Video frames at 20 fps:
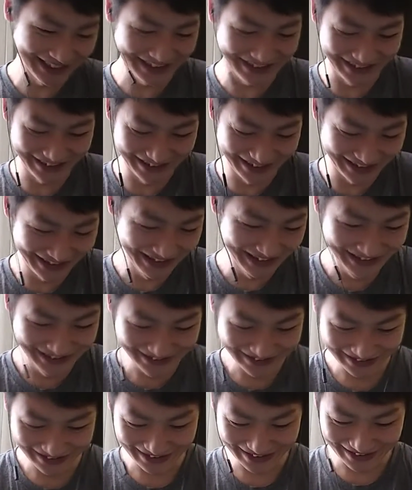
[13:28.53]
ザスコイン
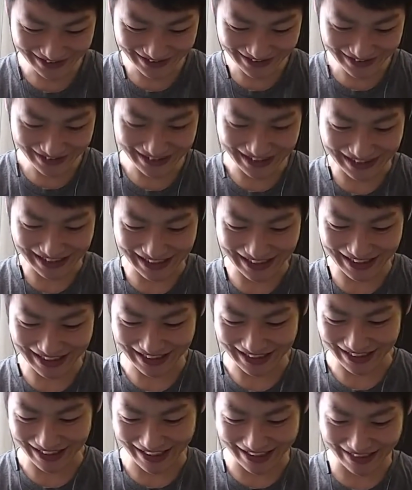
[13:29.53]
ネタで
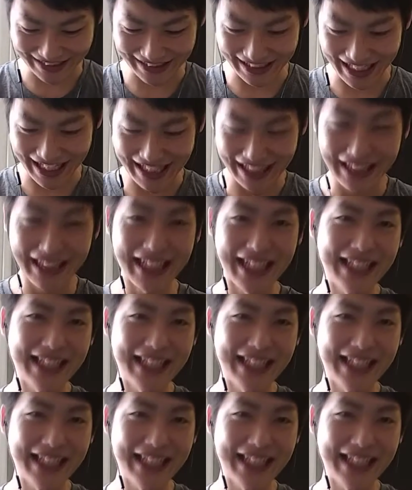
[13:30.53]
しかないですね。